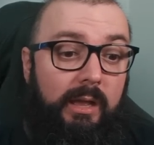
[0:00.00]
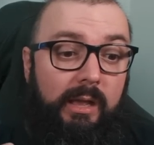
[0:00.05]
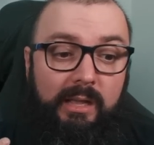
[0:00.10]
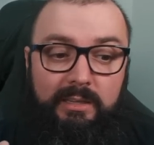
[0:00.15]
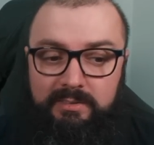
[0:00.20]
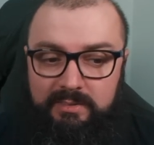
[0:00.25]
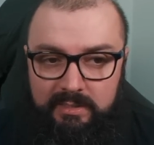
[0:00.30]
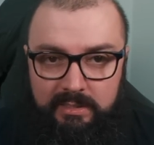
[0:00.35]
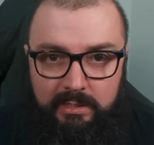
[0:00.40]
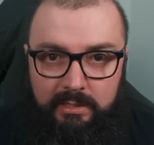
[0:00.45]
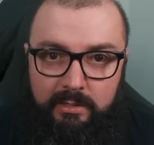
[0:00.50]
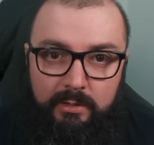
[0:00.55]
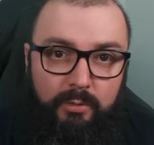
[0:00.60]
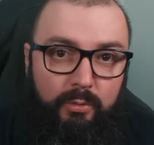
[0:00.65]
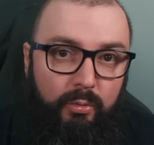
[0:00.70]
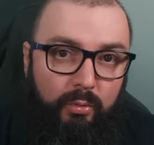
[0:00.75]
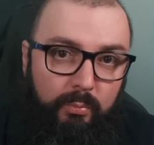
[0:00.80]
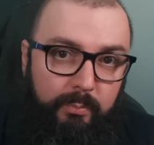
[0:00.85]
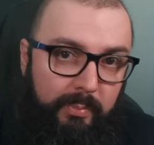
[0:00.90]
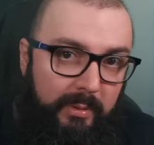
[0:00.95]
Assim,
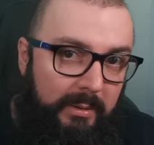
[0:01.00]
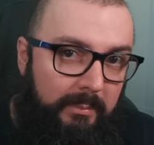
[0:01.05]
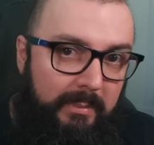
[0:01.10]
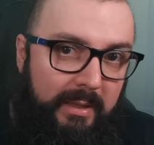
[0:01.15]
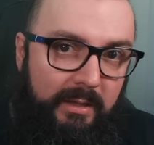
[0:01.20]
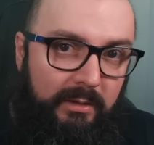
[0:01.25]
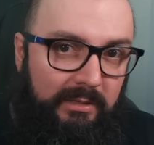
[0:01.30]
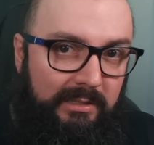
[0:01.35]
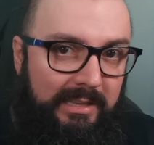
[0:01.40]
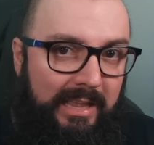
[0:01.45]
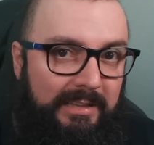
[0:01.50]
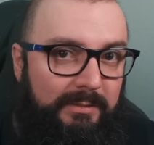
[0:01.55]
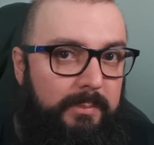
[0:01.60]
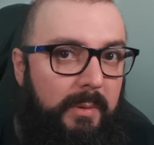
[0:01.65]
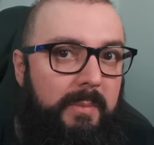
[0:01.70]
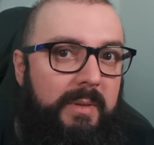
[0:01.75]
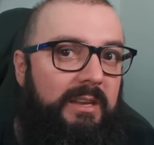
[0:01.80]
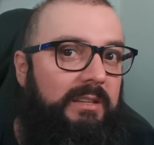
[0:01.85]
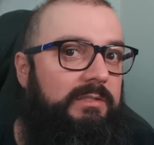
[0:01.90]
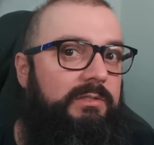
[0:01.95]
prime... as
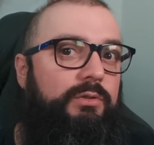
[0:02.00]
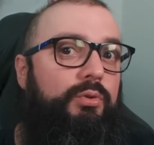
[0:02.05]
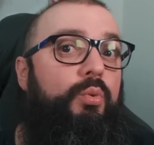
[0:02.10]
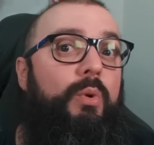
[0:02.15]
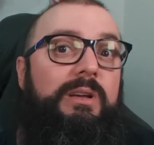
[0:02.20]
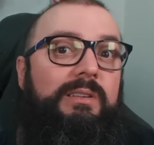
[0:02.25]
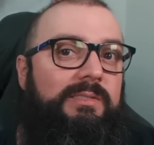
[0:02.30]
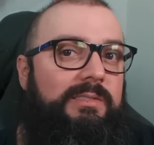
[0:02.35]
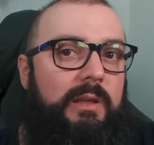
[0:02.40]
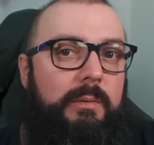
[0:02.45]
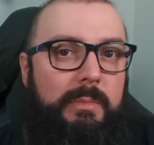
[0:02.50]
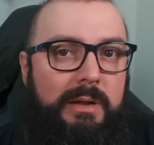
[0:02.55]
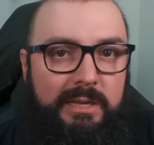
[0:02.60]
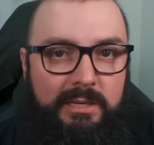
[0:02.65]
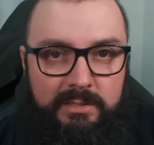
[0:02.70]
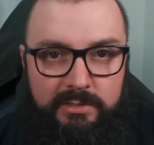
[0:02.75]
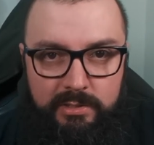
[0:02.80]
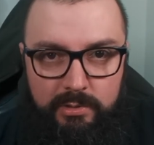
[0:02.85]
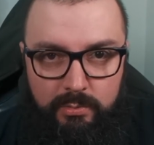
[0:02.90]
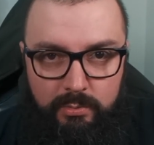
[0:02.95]
primeiras duas
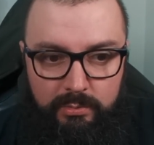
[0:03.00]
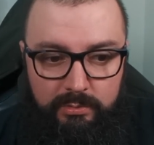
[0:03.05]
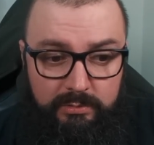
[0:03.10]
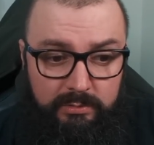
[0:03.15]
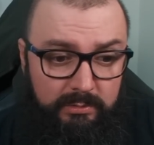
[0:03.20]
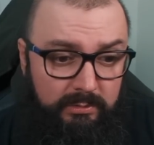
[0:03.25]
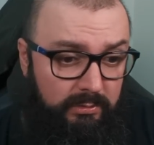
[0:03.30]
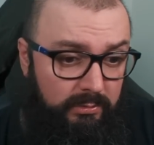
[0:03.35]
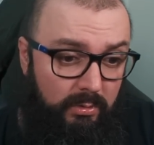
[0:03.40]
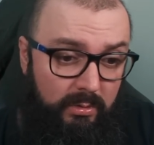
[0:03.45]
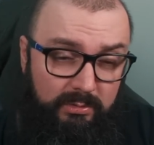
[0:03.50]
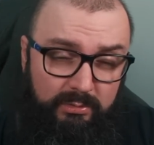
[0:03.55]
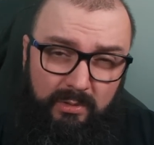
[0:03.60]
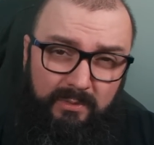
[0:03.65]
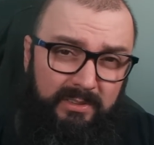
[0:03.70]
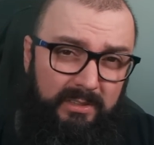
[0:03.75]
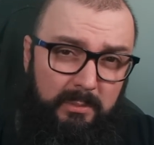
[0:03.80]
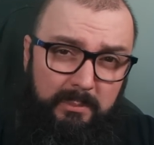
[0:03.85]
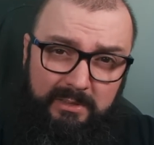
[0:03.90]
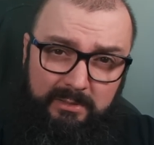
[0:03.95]
semanas de curso, estou, estou
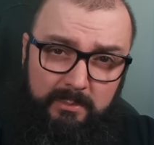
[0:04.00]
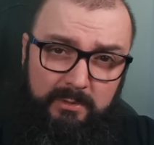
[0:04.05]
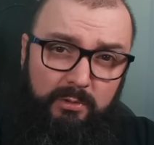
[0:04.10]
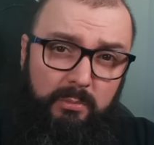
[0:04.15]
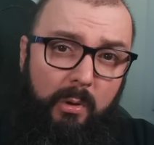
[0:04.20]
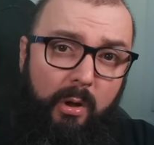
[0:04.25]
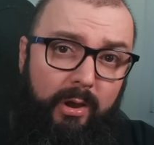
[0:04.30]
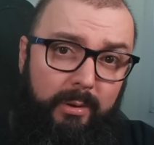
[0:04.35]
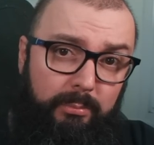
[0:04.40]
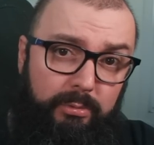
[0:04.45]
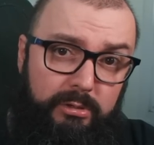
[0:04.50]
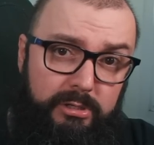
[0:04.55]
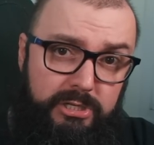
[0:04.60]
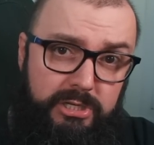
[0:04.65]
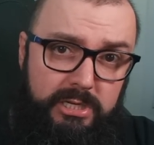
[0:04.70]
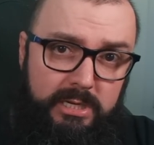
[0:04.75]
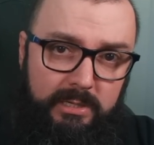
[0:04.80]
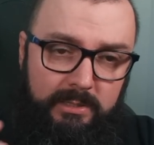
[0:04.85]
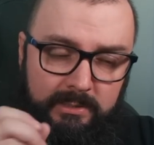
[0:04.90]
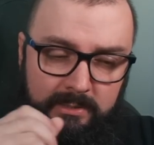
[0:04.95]
fazendo mais ou menos uma hora por
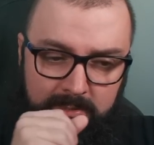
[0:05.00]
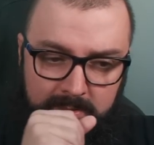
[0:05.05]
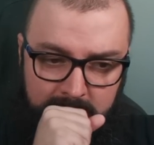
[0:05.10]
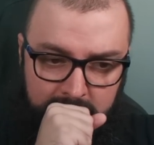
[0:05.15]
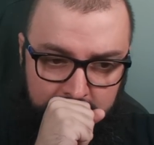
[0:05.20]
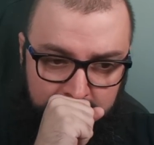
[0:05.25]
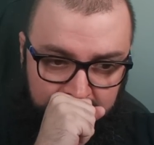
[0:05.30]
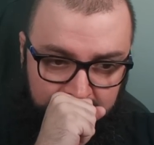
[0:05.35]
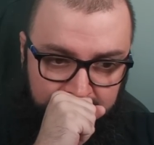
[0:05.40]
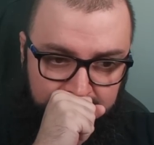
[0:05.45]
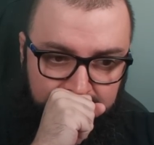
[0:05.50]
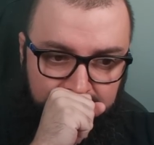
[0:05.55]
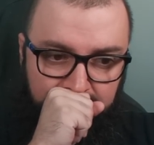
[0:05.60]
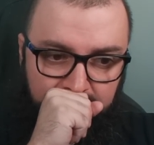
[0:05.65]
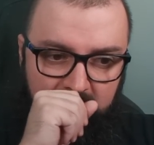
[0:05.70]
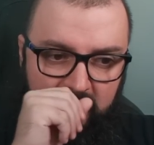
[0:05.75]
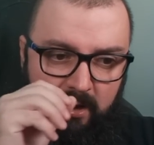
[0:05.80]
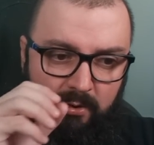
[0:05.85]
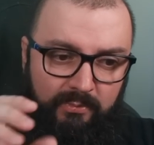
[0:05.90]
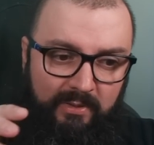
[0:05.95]
dia.
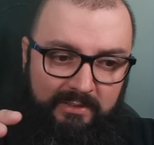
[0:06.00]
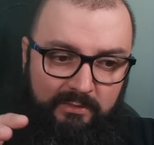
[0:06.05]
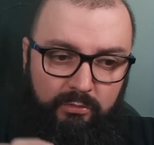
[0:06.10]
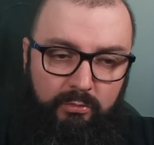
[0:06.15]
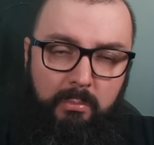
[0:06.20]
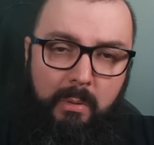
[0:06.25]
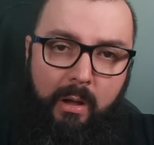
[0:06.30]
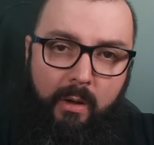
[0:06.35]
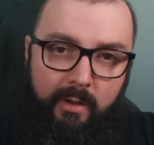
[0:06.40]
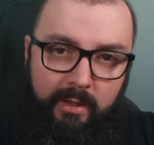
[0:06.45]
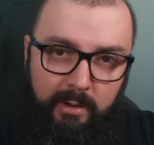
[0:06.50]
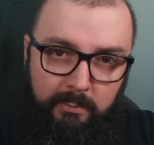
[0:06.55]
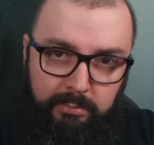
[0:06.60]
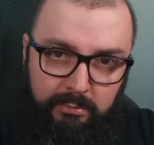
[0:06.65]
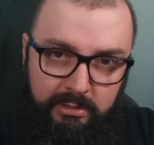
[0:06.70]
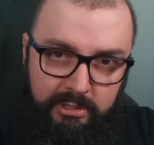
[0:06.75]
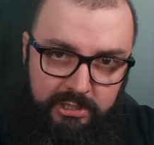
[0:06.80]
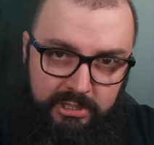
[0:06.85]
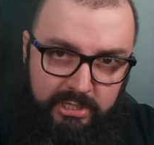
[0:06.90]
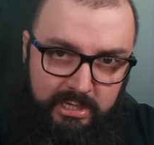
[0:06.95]
Eu faço uma hora
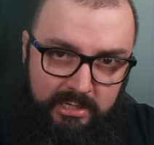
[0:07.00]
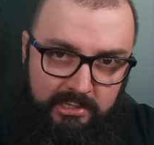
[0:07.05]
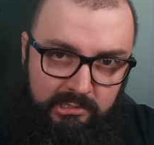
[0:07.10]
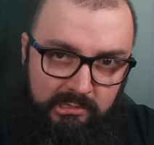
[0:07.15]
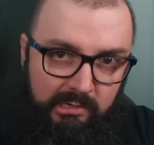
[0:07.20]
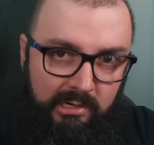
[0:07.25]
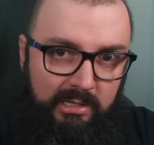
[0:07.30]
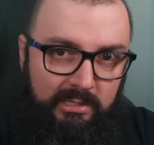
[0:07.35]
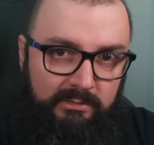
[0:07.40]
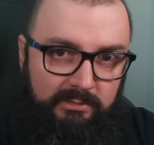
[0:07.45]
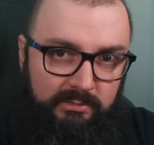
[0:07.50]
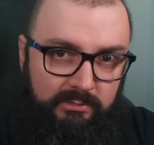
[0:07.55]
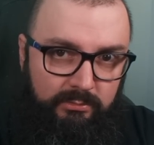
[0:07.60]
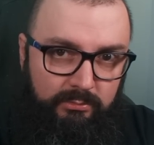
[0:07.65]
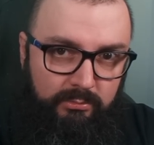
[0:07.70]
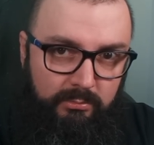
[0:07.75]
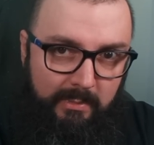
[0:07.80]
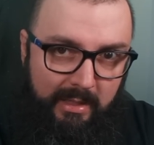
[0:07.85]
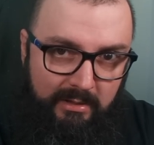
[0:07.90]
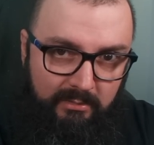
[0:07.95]
por dia de inglês
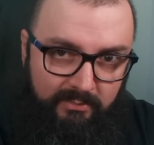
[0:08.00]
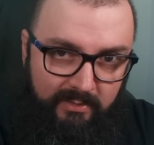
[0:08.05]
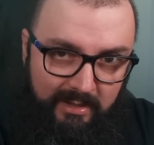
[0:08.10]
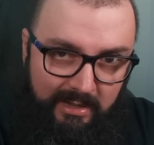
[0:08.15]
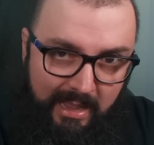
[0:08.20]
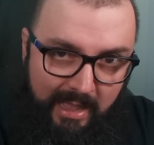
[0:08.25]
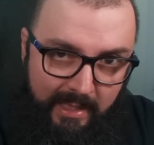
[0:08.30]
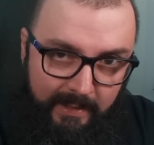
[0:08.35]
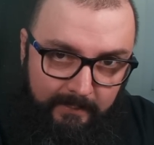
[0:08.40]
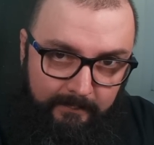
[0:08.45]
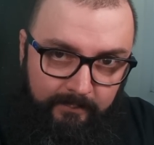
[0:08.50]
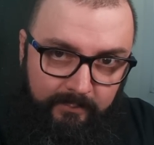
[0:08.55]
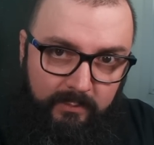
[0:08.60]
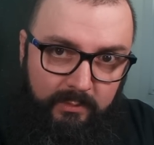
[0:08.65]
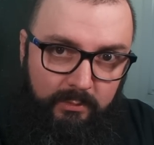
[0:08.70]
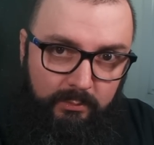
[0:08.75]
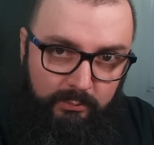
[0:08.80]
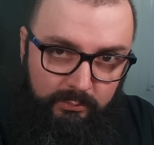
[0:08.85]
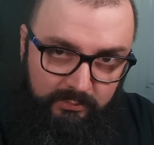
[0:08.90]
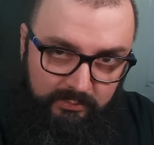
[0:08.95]
do Mário Vergara,
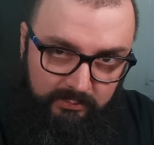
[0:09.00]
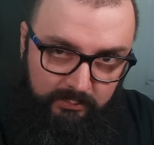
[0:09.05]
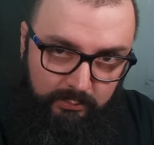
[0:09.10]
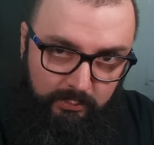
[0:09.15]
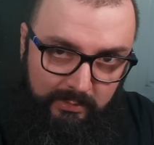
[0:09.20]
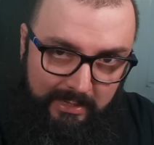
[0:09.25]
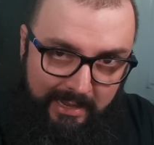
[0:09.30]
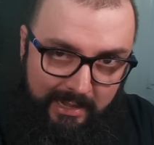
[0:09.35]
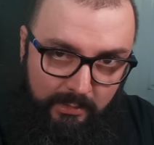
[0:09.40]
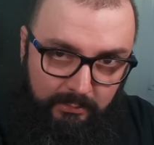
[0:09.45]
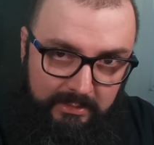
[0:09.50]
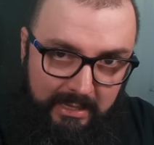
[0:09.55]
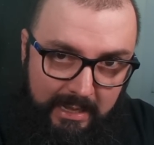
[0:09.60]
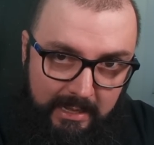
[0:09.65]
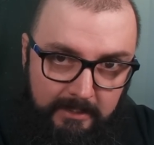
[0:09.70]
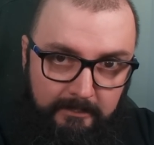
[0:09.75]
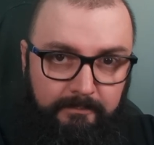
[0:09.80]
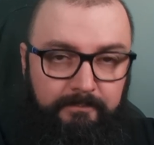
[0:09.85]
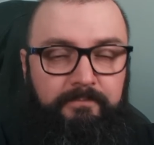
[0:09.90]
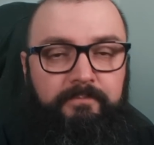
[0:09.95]
no, no canal dele,